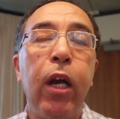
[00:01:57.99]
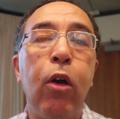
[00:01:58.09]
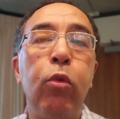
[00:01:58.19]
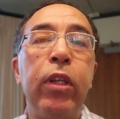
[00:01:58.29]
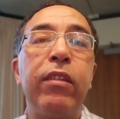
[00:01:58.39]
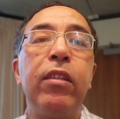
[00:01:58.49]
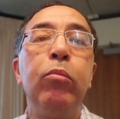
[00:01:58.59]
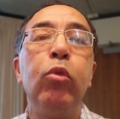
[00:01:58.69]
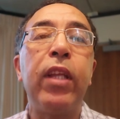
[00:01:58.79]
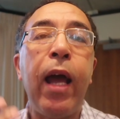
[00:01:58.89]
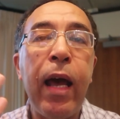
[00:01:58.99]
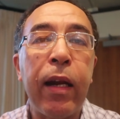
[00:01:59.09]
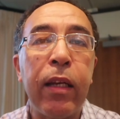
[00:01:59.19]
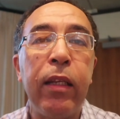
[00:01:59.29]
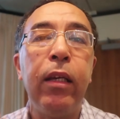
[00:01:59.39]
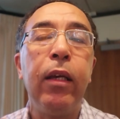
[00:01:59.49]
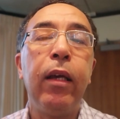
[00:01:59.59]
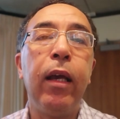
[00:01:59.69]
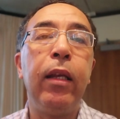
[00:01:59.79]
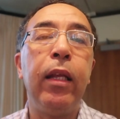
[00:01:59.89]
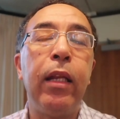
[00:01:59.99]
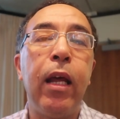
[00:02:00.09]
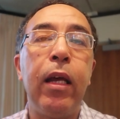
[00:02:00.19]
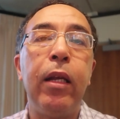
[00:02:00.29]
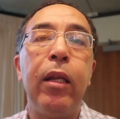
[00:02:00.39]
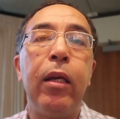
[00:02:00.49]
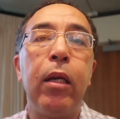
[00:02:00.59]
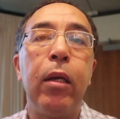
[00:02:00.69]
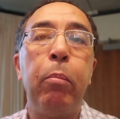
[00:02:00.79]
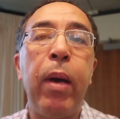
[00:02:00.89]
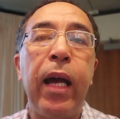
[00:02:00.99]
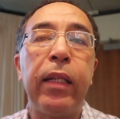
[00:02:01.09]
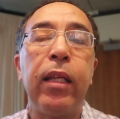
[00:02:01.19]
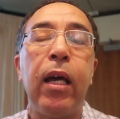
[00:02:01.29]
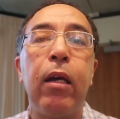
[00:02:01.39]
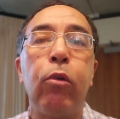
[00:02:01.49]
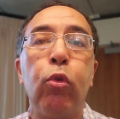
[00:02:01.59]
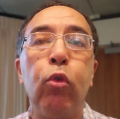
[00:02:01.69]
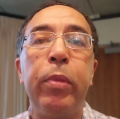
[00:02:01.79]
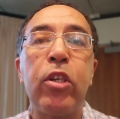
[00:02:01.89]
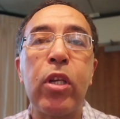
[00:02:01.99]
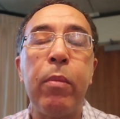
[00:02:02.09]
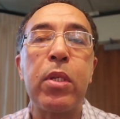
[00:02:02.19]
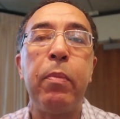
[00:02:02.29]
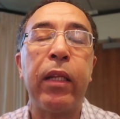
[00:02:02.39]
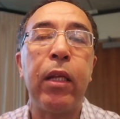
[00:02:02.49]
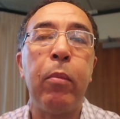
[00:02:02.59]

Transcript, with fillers: أو يتم تحري الهلال آه، بعد غروب الشمس بعد